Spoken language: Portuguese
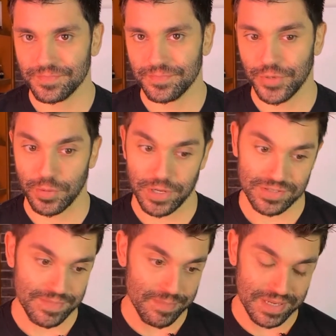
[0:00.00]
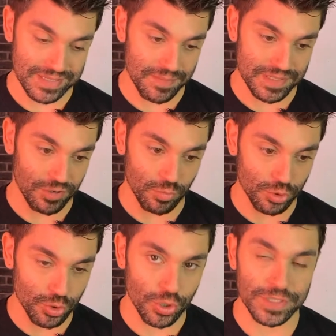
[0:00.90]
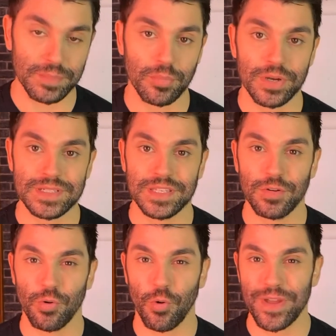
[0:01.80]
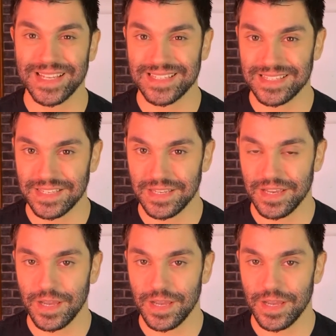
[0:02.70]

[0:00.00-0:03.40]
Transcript: Pelo menos a minha percepção mudou depois que eu conheci